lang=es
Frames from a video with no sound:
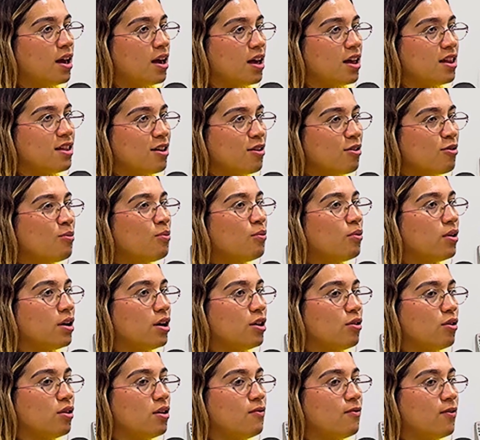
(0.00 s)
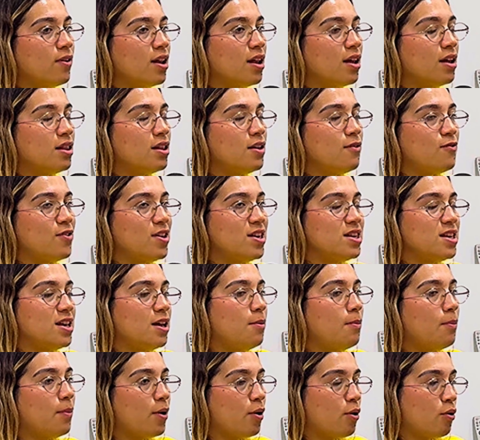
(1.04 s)
sí es un poquito
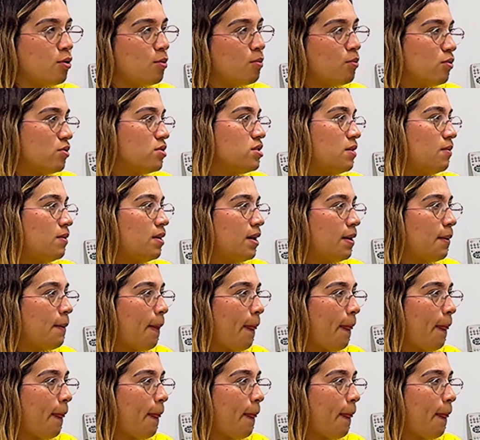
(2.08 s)
difícil, pero no imposible